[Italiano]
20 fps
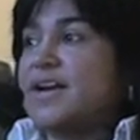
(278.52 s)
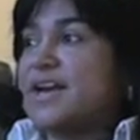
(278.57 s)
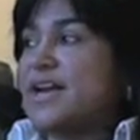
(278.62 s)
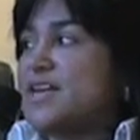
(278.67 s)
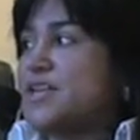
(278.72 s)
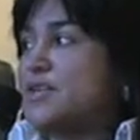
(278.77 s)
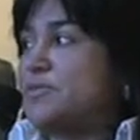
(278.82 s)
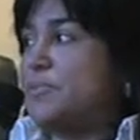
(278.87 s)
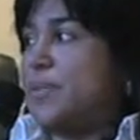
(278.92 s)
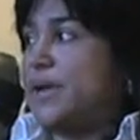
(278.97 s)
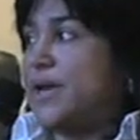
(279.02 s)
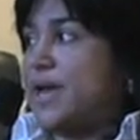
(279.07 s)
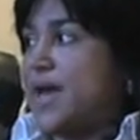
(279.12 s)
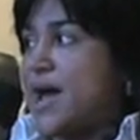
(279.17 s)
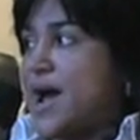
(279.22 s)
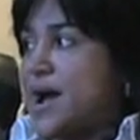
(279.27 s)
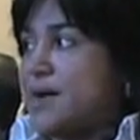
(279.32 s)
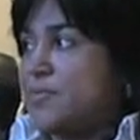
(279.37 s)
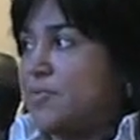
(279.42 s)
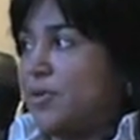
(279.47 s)

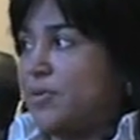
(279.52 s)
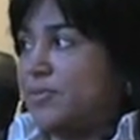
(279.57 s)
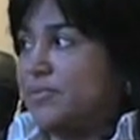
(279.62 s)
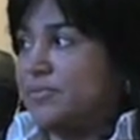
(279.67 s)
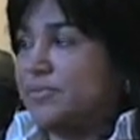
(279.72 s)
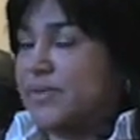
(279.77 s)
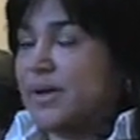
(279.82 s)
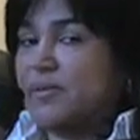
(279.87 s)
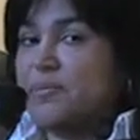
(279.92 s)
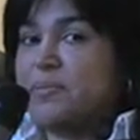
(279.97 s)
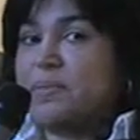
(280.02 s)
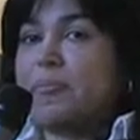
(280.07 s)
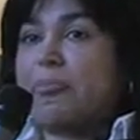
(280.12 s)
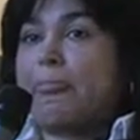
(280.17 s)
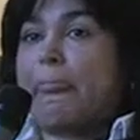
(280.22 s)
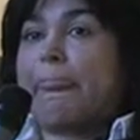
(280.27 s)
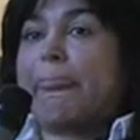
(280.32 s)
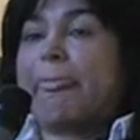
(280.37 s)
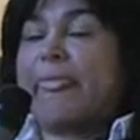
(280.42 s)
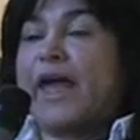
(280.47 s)
respiriamo.
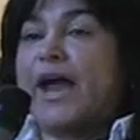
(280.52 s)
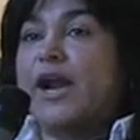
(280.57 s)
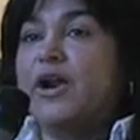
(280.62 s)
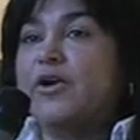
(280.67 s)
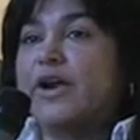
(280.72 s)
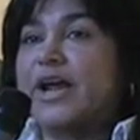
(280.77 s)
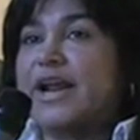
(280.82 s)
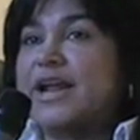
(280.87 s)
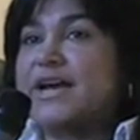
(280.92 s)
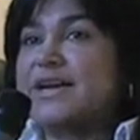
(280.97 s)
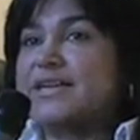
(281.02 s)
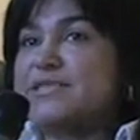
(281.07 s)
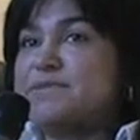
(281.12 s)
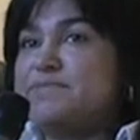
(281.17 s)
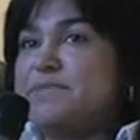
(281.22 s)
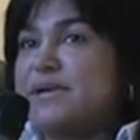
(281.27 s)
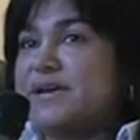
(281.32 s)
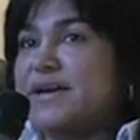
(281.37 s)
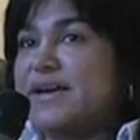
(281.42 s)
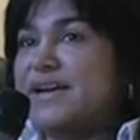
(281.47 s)
Allora, la,
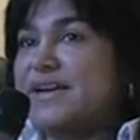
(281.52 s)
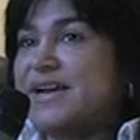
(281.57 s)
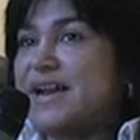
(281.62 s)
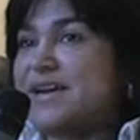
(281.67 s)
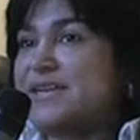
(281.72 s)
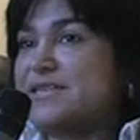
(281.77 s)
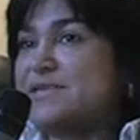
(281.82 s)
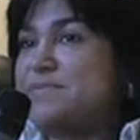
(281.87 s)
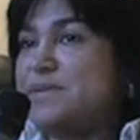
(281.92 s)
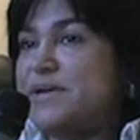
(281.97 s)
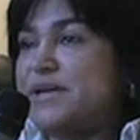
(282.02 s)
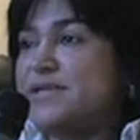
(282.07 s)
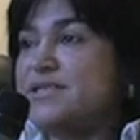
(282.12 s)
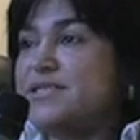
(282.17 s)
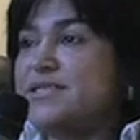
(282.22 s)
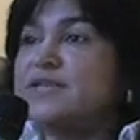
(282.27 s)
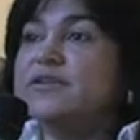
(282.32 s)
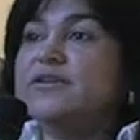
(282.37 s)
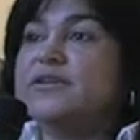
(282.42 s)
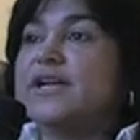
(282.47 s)
respira la,
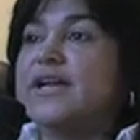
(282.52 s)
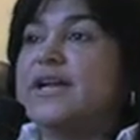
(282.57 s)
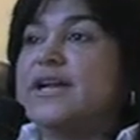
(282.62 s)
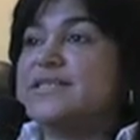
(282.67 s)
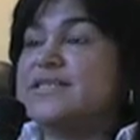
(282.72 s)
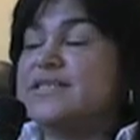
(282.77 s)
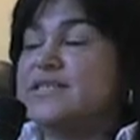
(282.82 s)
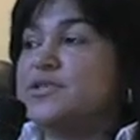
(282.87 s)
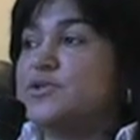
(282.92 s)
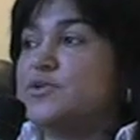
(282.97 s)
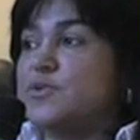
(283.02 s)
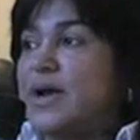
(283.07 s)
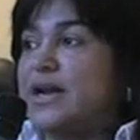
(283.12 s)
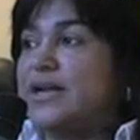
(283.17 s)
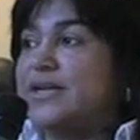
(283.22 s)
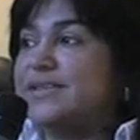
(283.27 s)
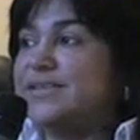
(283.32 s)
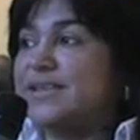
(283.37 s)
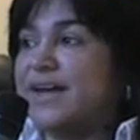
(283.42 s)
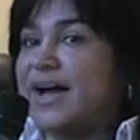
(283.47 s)
respirazione, la
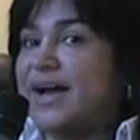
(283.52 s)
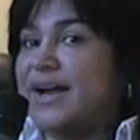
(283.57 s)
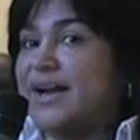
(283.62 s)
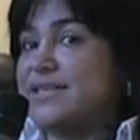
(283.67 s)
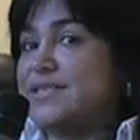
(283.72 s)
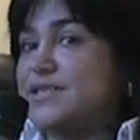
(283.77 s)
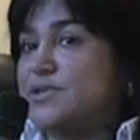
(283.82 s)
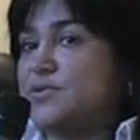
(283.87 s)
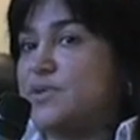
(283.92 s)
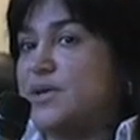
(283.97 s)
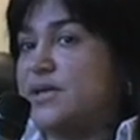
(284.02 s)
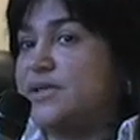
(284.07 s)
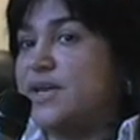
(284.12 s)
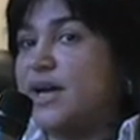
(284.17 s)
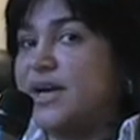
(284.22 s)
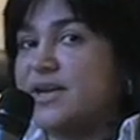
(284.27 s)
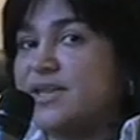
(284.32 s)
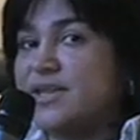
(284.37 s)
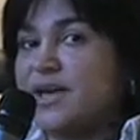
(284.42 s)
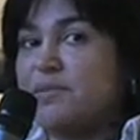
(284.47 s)
sessualità, la
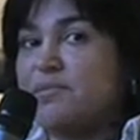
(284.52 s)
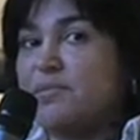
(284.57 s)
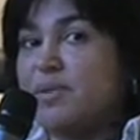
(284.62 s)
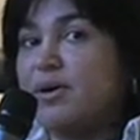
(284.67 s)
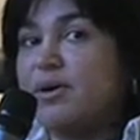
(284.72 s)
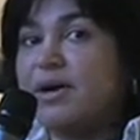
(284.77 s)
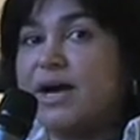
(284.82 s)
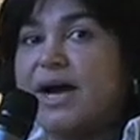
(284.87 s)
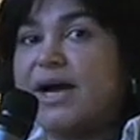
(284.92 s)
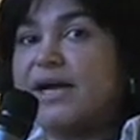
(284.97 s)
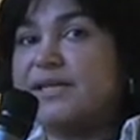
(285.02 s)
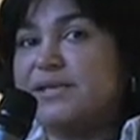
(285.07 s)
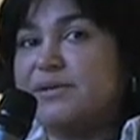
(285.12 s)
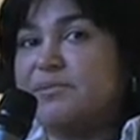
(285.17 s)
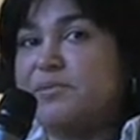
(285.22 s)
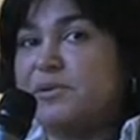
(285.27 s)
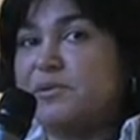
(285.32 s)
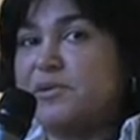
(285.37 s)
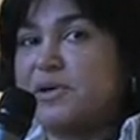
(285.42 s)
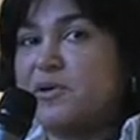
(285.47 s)
sessualità che già è
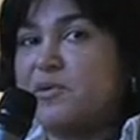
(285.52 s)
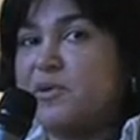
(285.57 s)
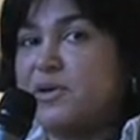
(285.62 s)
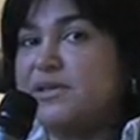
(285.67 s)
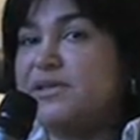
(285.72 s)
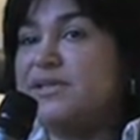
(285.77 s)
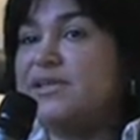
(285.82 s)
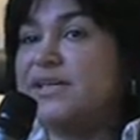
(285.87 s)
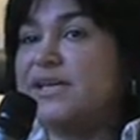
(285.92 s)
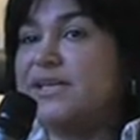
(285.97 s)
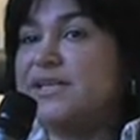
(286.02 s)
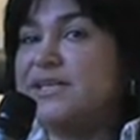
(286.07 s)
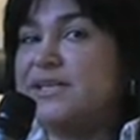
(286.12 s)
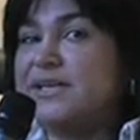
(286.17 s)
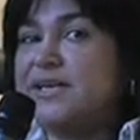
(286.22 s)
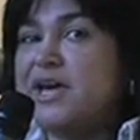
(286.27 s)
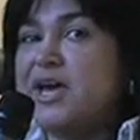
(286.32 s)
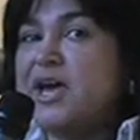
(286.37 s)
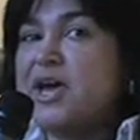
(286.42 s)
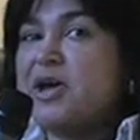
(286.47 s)
bloccata per una quantità
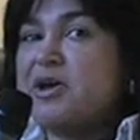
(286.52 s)
di